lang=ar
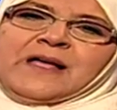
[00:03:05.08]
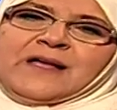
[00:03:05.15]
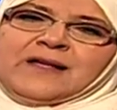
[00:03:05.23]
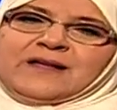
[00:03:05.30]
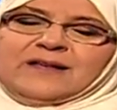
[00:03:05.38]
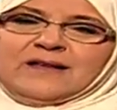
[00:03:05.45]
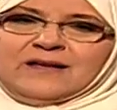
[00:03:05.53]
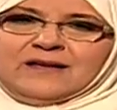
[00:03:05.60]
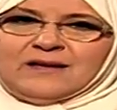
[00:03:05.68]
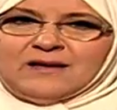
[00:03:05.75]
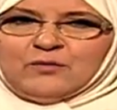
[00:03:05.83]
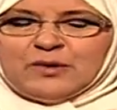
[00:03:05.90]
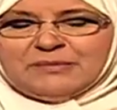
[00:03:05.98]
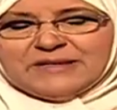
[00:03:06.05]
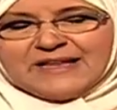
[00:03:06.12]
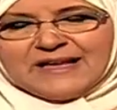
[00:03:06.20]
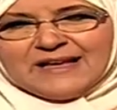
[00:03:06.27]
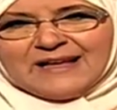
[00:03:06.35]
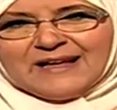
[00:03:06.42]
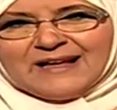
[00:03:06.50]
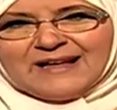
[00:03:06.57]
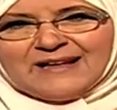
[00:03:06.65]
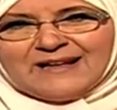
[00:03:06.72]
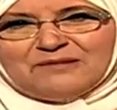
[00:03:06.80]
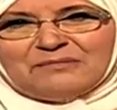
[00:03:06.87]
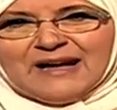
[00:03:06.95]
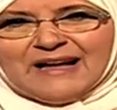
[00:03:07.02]
آه،
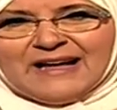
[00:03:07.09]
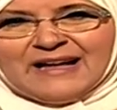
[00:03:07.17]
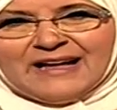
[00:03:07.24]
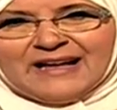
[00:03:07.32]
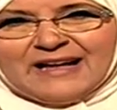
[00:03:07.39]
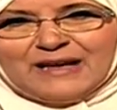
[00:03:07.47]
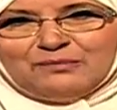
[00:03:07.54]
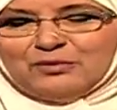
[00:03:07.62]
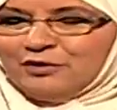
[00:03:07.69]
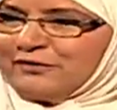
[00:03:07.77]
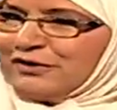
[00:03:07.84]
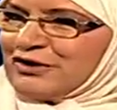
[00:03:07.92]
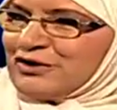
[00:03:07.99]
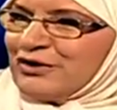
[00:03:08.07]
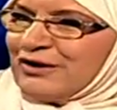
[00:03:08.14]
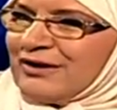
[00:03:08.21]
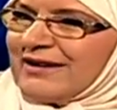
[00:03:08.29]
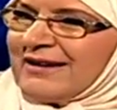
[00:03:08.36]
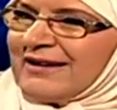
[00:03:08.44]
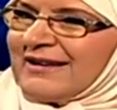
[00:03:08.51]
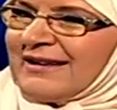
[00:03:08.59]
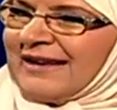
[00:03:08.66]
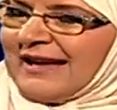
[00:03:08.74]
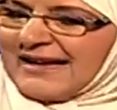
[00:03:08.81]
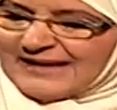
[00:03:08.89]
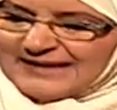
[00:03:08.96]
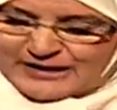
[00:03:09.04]
والبداية مع البروفيسور
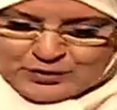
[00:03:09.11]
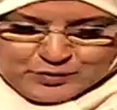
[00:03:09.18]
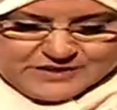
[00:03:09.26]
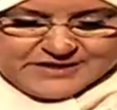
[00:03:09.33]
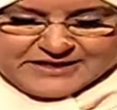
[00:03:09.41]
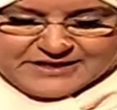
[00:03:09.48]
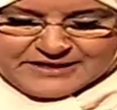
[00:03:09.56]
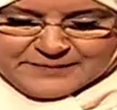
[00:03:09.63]
عاقلة حسين